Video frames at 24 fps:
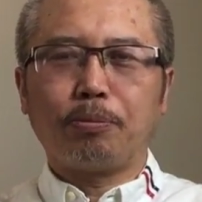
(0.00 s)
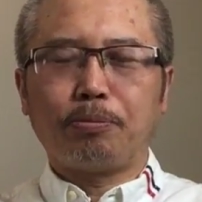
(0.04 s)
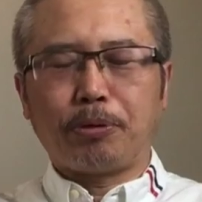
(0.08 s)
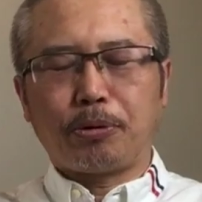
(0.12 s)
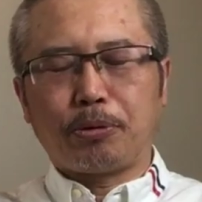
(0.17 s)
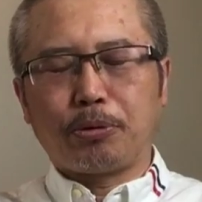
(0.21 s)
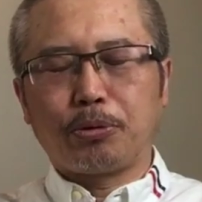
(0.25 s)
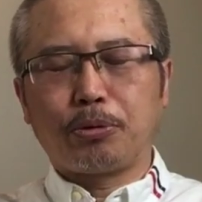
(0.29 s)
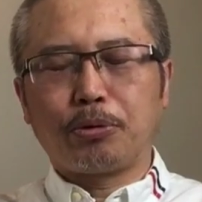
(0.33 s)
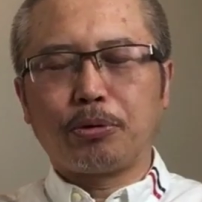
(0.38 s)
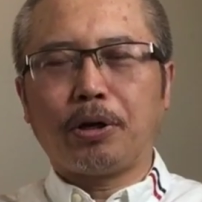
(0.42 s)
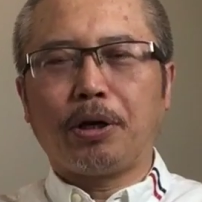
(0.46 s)
比
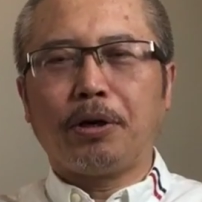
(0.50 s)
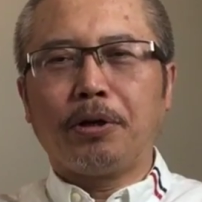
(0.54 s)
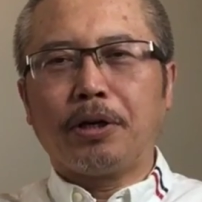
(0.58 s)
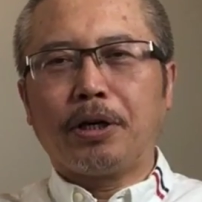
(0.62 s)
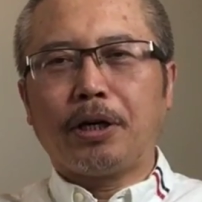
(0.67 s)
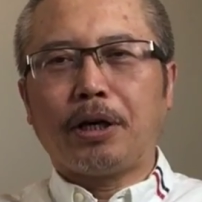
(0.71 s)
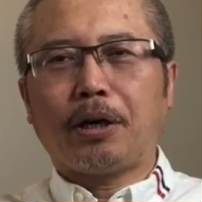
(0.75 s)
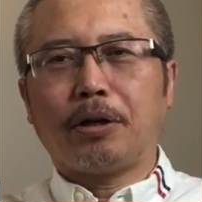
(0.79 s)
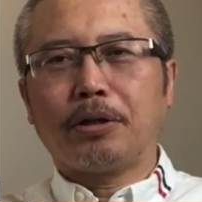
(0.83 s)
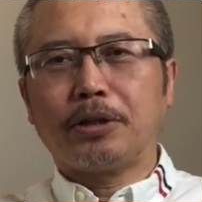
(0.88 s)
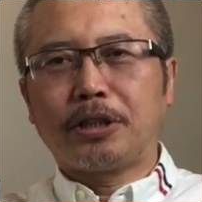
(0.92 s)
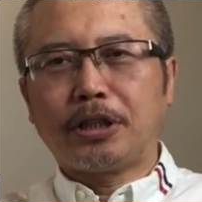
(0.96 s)
如说
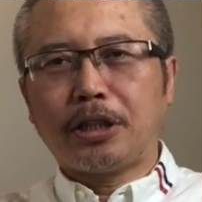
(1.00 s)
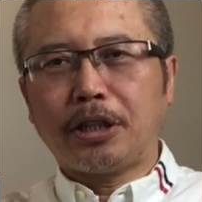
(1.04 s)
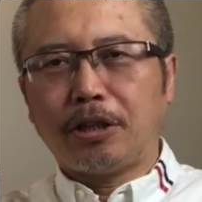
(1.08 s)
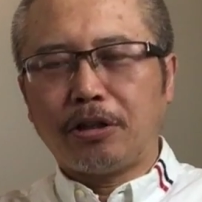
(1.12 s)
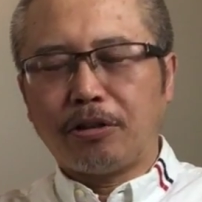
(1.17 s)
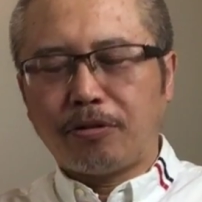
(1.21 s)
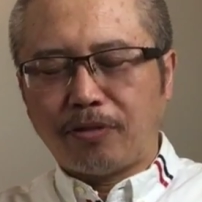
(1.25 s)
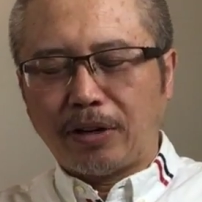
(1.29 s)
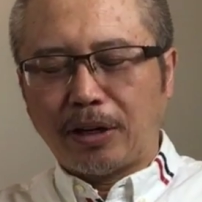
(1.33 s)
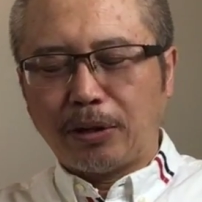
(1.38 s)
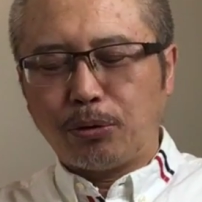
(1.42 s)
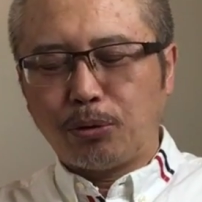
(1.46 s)
要
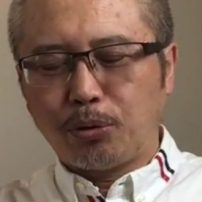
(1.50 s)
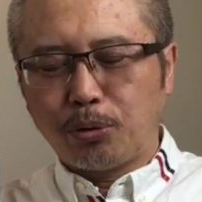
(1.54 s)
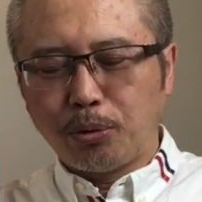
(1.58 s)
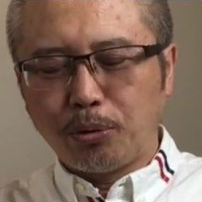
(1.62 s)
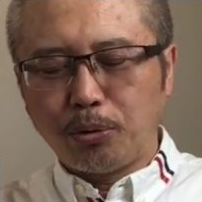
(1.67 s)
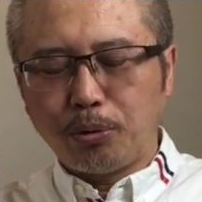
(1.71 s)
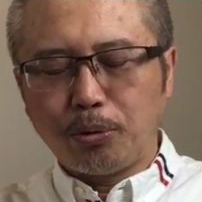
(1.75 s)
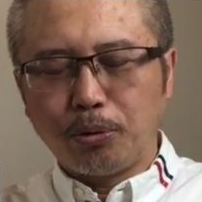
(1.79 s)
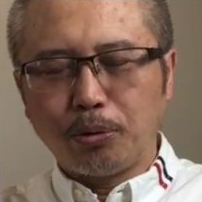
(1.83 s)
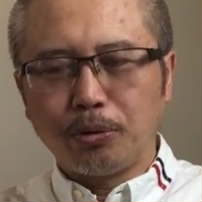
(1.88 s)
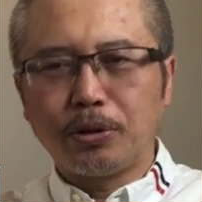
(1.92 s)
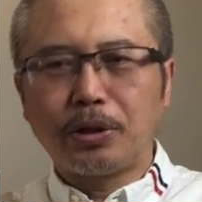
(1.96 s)
策反
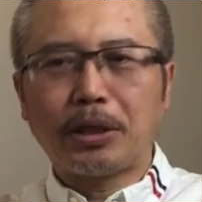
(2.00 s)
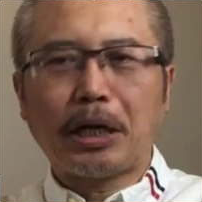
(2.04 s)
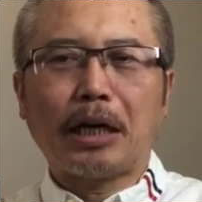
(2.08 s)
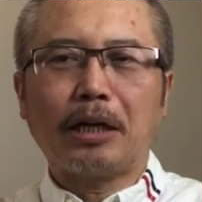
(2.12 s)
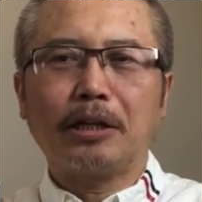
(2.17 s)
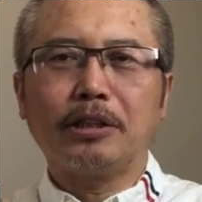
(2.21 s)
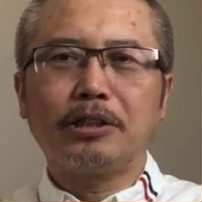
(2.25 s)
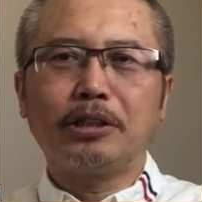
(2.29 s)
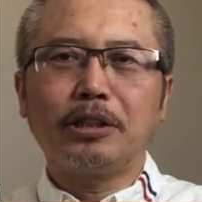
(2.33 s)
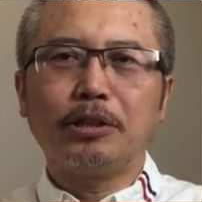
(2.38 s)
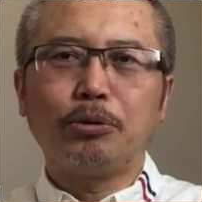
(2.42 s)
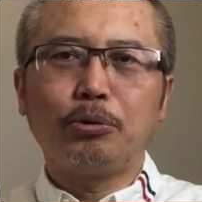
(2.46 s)
中共
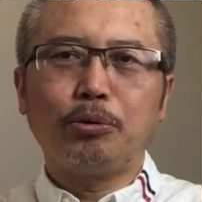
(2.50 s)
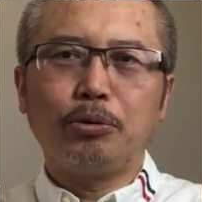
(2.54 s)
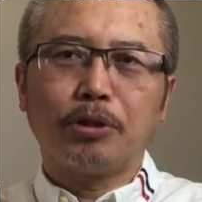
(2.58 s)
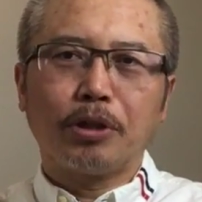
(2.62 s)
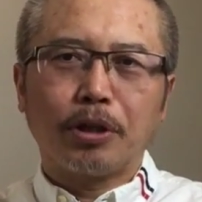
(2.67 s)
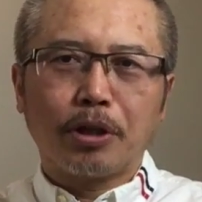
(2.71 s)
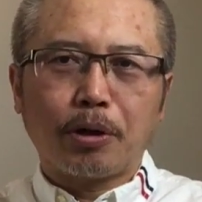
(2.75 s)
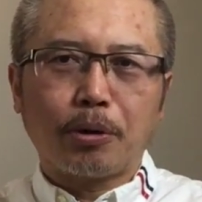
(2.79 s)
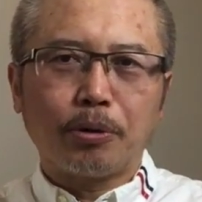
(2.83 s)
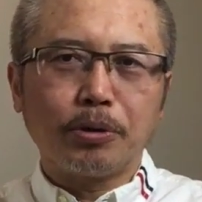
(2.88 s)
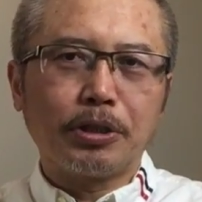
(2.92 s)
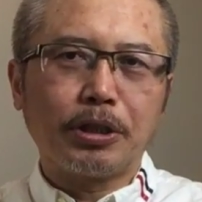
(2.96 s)
党政
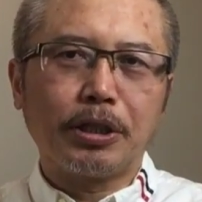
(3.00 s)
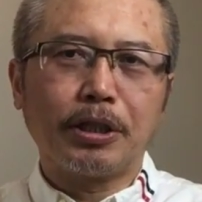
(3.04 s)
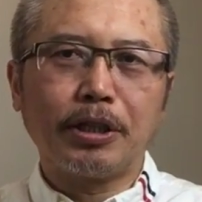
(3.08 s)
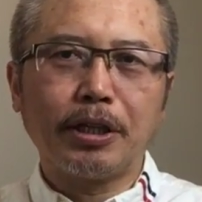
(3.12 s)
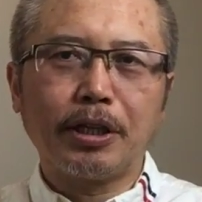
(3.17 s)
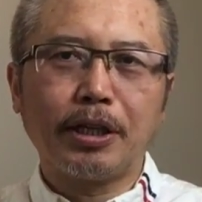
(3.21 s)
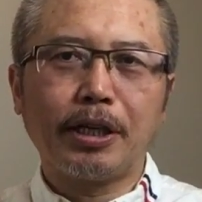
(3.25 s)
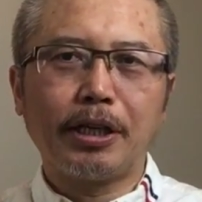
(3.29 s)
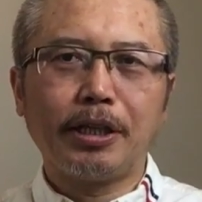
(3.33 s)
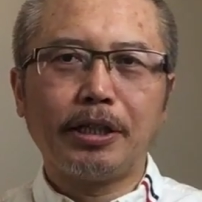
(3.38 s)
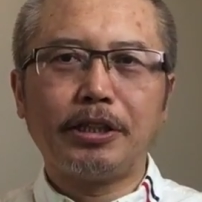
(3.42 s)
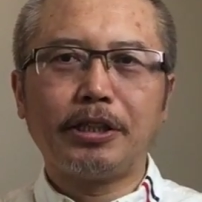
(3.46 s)
军高层
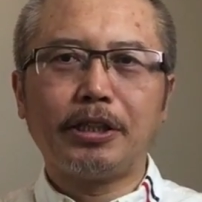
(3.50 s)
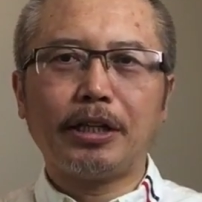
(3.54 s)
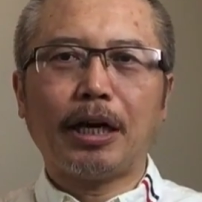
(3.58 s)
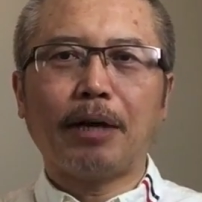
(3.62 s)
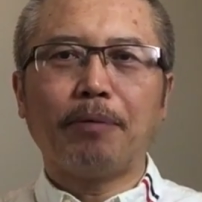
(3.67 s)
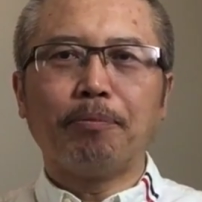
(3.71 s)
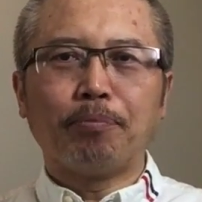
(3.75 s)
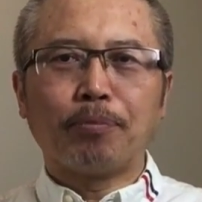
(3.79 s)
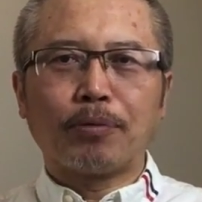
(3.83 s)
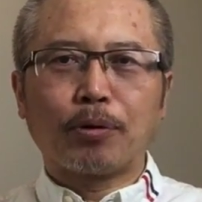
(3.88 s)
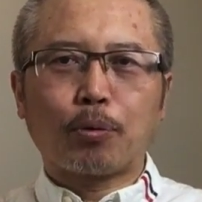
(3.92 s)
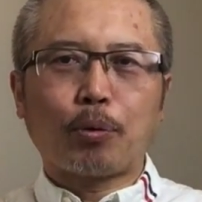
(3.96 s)
的那些
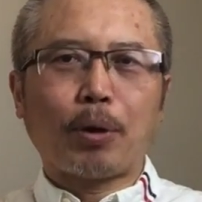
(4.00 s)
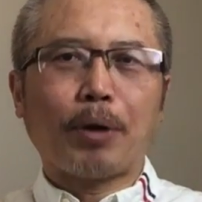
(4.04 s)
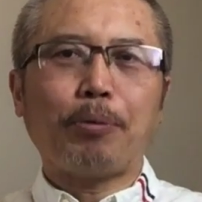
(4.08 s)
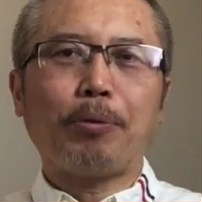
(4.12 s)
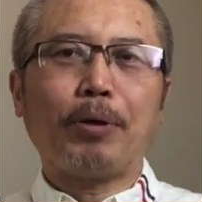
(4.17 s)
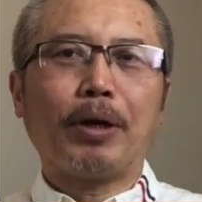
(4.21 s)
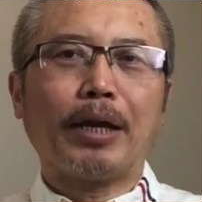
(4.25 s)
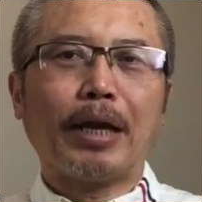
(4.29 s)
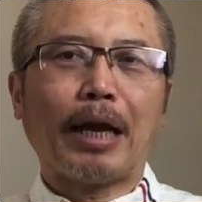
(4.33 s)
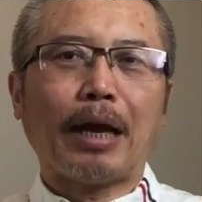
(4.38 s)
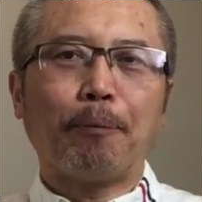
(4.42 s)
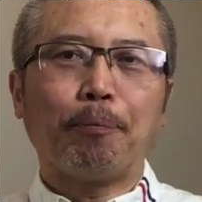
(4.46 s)
官
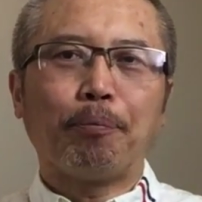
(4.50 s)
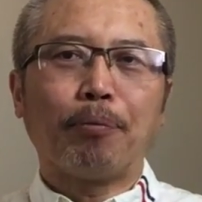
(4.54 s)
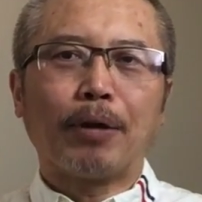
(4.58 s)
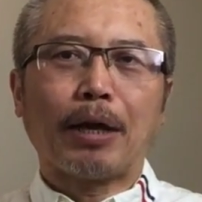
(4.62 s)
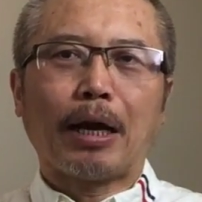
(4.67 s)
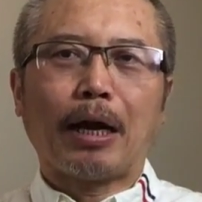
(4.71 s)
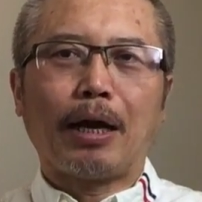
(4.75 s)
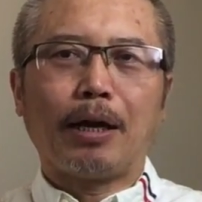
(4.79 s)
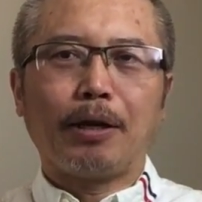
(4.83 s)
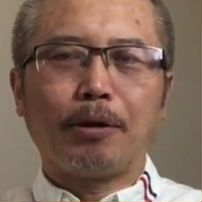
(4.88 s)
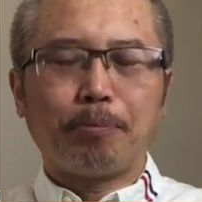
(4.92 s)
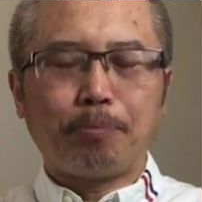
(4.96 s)
员呐，
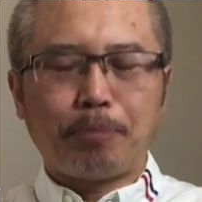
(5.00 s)
啊，又